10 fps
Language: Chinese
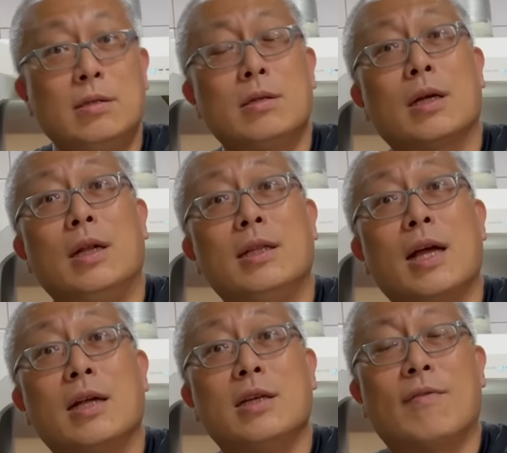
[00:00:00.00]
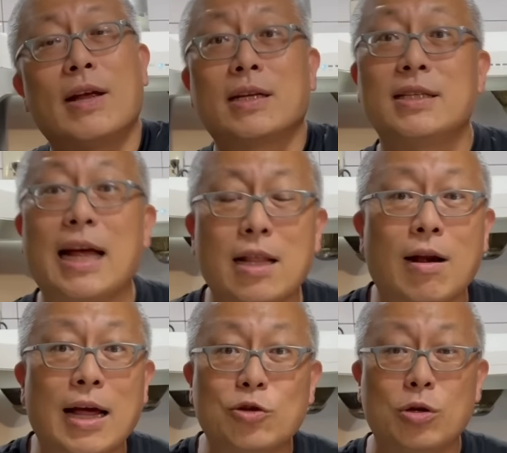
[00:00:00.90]
那个人当然小贩吓到
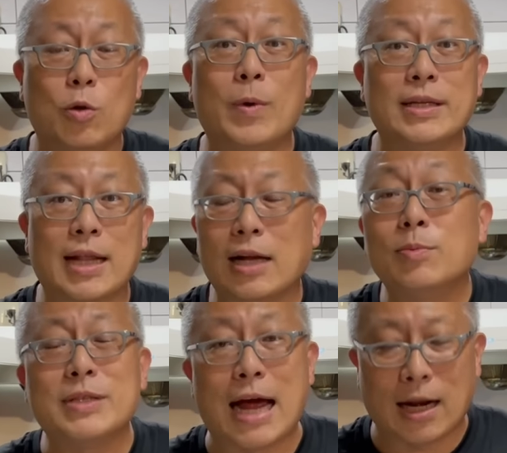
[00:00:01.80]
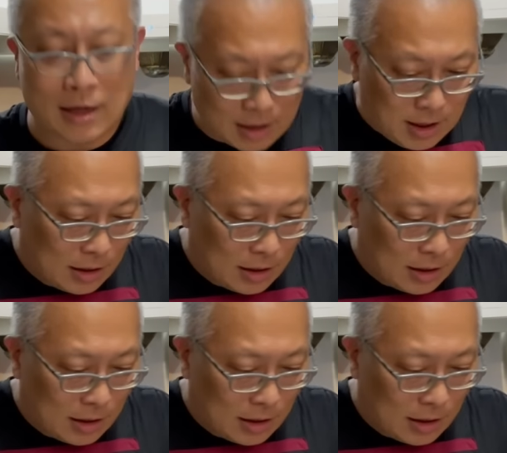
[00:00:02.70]
了，一群人围着他就不讲了，